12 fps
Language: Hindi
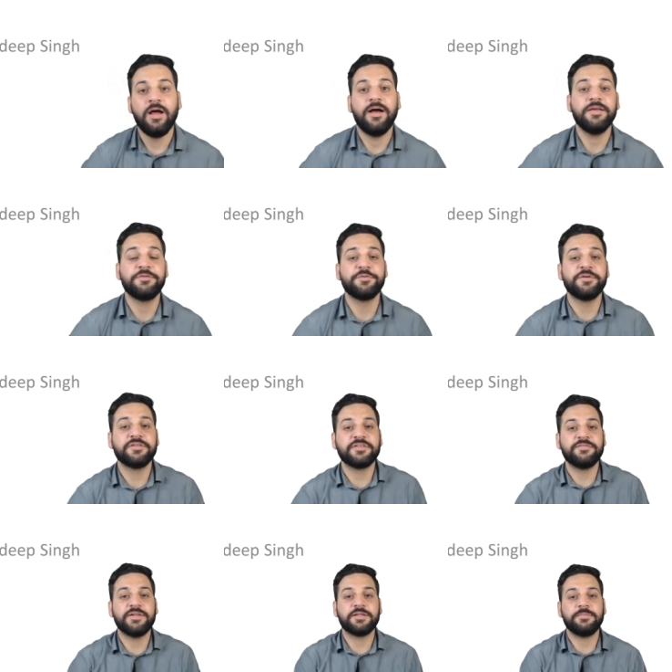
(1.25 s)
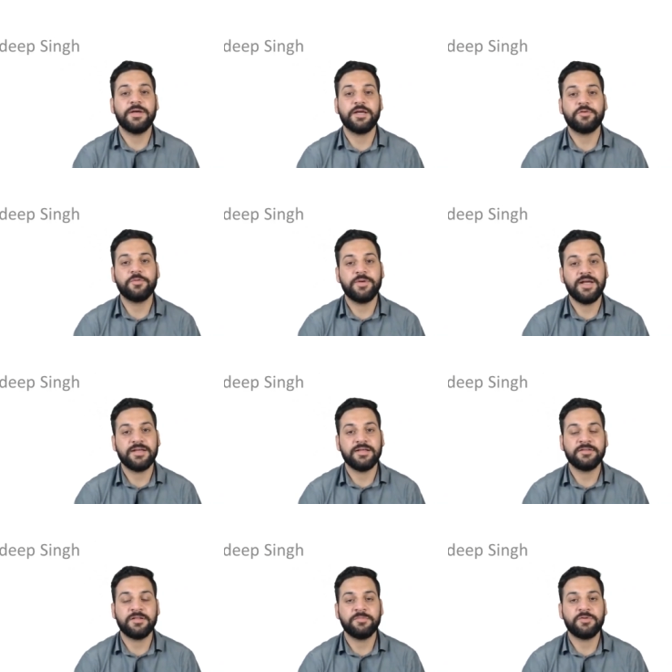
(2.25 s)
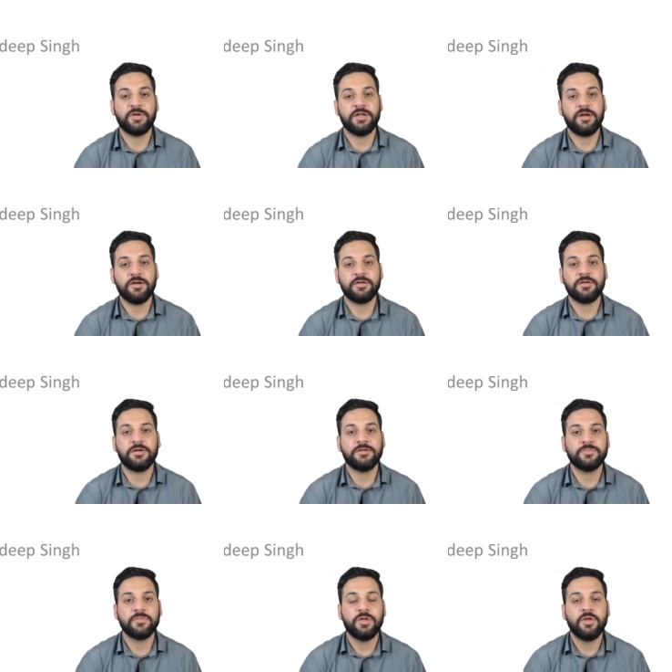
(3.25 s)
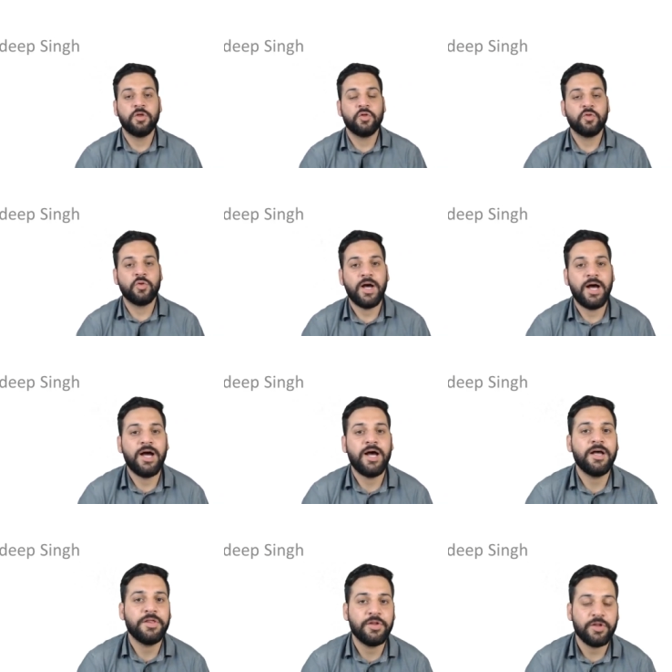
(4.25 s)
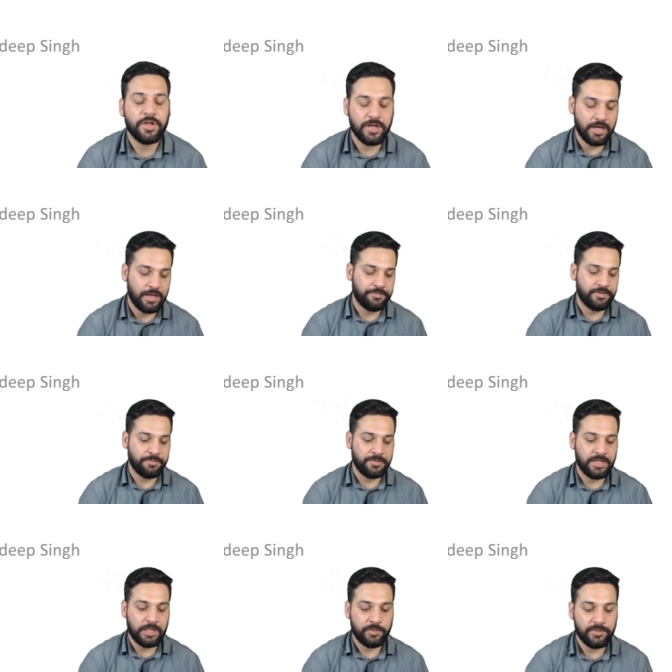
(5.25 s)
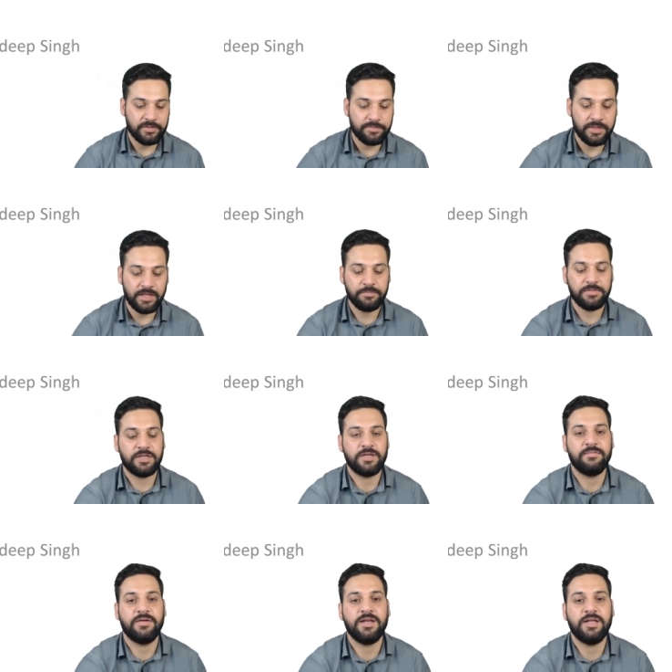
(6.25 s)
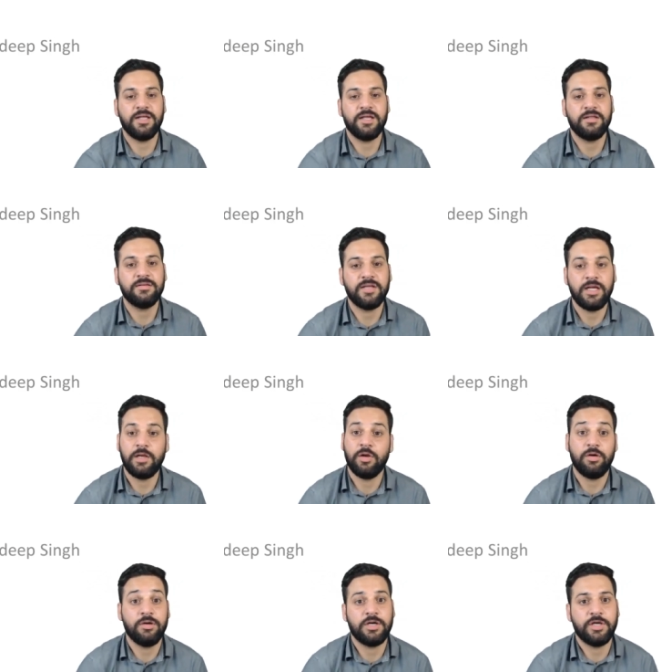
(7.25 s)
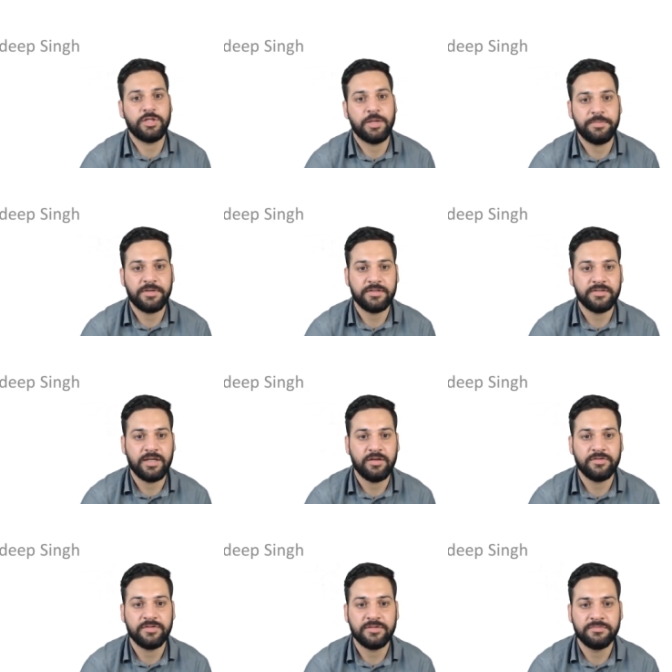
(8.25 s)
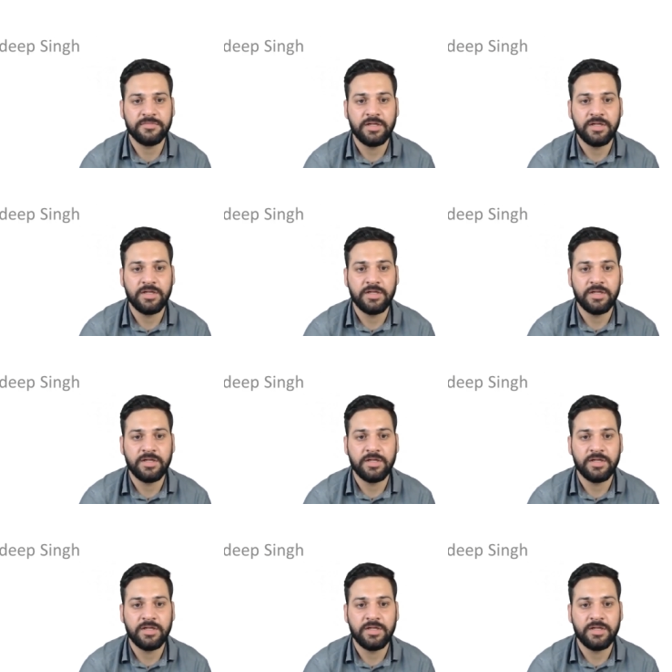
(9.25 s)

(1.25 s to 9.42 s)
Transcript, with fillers: हाय स्टूडेंट्स एंड वेलकम बैक टू बैंक एग्जाम स्टडी डॉट कॉम तो आज आप सबके रिक्वेस्ट पे हम करने वाले हैं साइलॉक का चैप्टर साइलॉजिज्म